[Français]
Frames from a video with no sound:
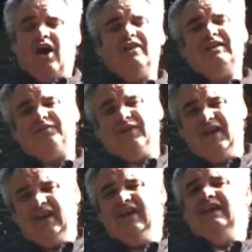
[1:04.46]
En
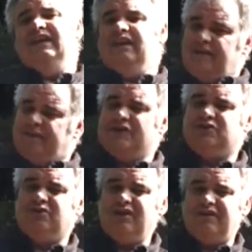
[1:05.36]
effet, il y fait
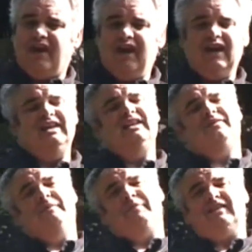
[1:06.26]
chaud l'hiver, il y
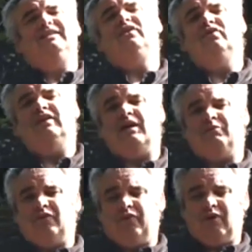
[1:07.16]
fait
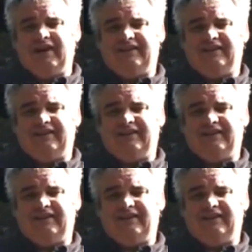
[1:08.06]
particulièrement froid